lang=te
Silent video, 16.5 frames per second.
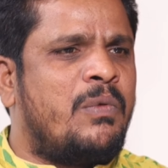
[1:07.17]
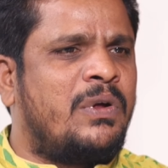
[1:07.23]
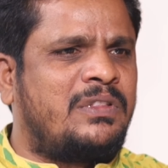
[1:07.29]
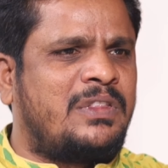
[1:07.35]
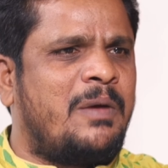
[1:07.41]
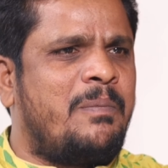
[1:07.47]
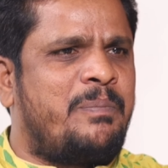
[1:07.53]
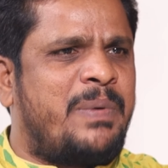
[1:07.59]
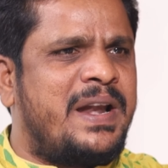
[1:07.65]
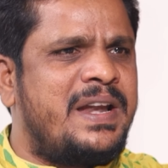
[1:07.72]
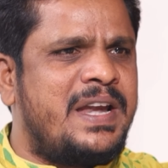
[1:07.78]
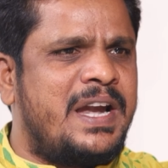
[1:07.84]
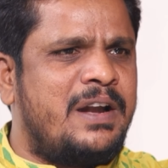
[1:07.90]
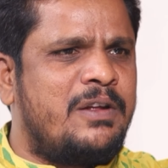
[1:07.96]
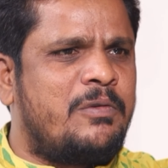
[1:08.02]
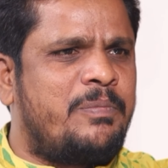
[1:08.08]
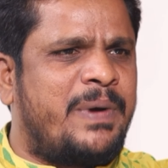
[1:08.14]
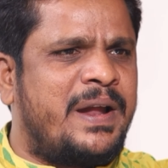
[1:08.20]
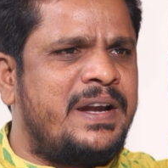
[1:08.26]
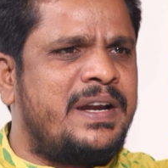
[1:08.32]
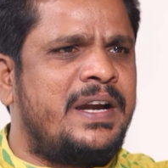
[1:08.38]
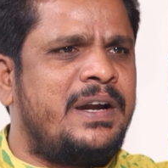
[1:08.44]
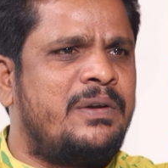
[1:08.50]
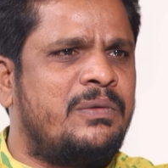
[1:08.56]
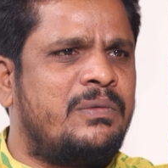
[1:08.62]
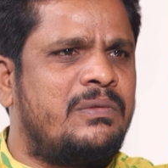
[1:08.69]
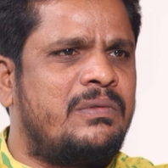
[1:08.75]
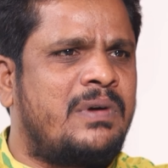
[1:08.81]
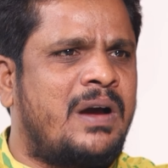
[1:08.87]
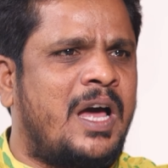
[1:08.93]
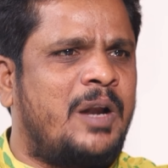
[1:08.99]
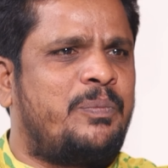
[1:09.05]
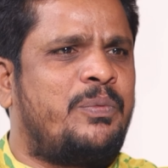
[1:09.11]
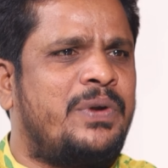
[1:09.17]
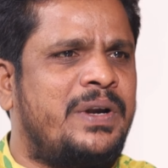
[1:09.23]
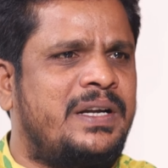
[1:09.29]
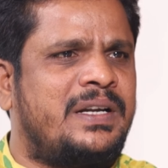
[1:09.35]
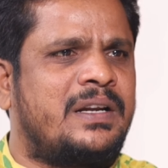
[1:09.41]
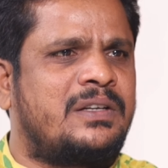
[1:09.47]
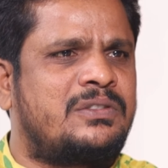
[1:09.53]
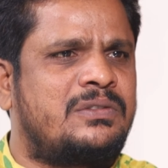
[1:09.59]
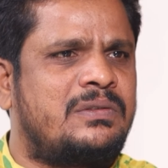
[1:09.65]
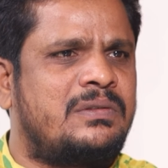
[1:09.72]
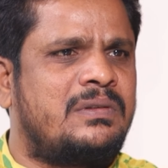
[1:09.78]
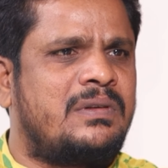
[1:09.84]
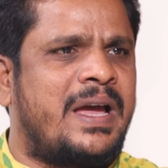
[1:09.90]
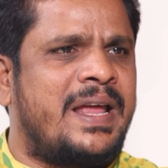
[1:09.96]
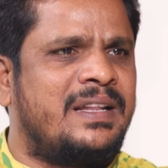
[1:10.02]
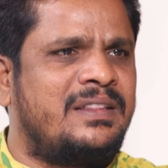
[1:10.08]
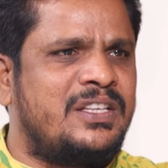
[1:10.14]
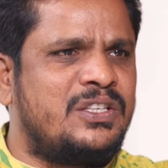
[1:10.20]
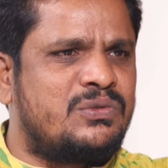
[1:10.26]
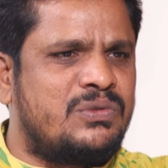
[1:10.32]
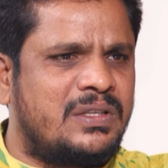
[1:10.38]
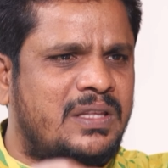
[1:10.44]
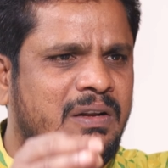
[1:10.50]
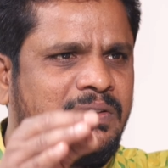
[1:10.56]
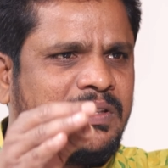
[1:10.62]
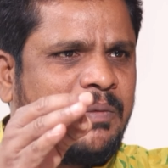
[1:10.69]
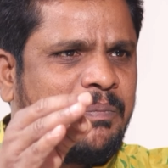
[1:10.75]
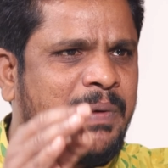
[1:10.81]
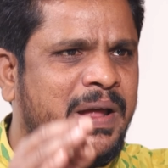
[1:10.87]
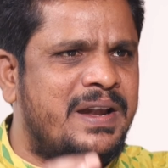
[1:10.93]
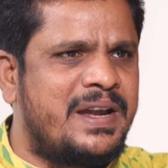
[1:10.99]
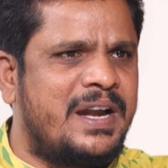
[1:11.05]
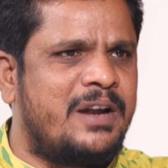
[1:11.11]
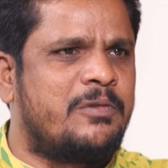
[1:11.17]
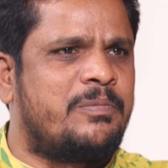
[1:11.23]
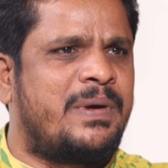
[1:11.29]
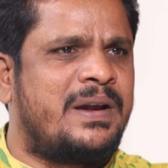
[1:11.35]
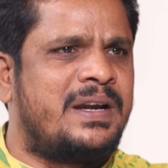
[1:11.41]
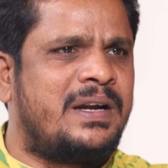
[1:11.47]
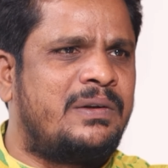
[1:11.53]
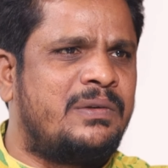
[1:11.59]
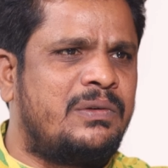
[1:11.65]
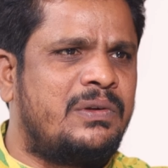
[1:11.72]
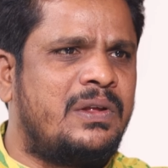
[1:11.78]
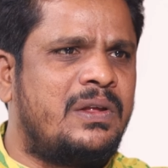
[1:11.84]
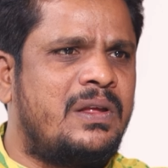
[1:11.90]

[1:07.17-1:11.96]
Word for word: మొత్తం పన్నెండుకు పన్నెండు కార్పొరేటర్స్ ఆయన తీసుకున్న తర్వాత పన్నెండుకు పన్నెండు